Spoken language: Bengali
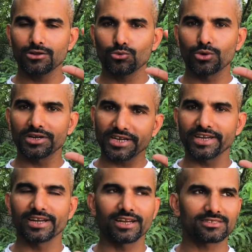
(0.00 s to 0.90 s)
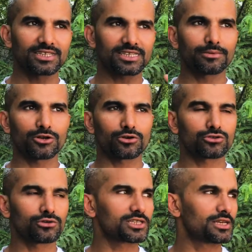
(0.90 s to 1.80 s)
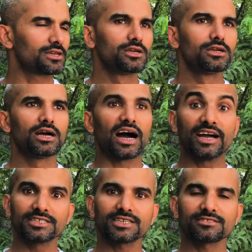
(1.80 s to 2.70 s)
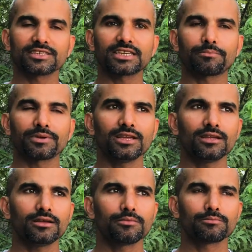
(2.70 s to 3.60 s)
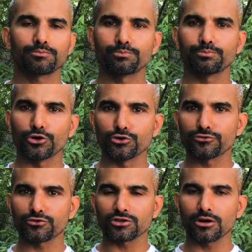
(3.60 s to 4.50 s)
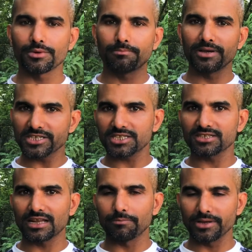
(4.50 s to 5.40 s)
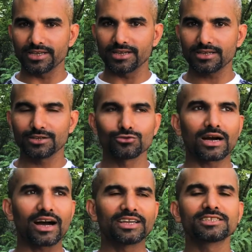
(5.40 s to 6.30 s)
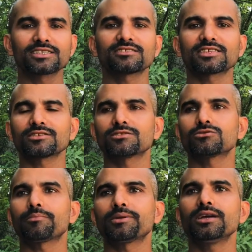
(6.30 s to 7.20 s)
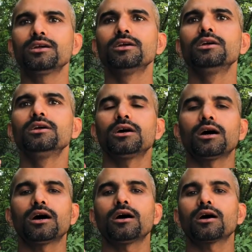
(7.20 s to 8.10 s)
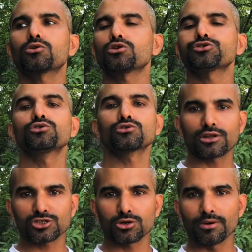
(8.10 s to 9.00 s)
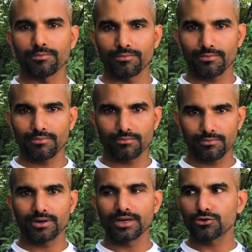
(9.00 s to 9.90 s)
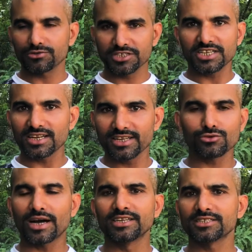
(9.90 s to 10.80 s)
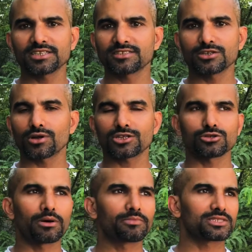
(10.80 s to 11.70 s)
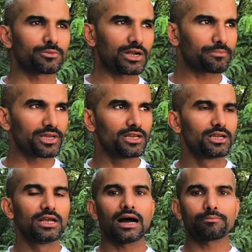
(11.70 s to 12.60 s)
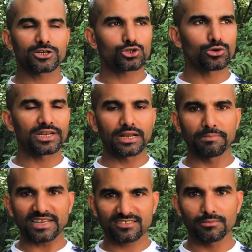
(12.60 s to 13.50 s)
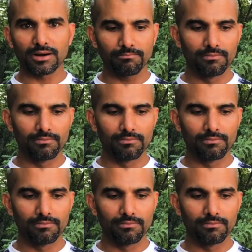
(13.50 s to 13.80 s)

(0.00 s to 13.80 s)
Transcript: ওয়ার্ডটা এখানে আছে ইন্টারভেলের অর্থ হচ্ছে হাই ইন্টেন্সিটি আপনি প্রডিউস করতে হবে বেস্ট রেজাল্ট পেতে কিন্তু হাই ইন্টেন্সিটি তো আপনি কতক্ষণ করা সম্ভব মানে কনসিস্টেন্টলি তো হাই ইন্টেন্সিটি করা সম্ভব না যেমন আপনি আপনার শরীরের ম্যাক্সিমাম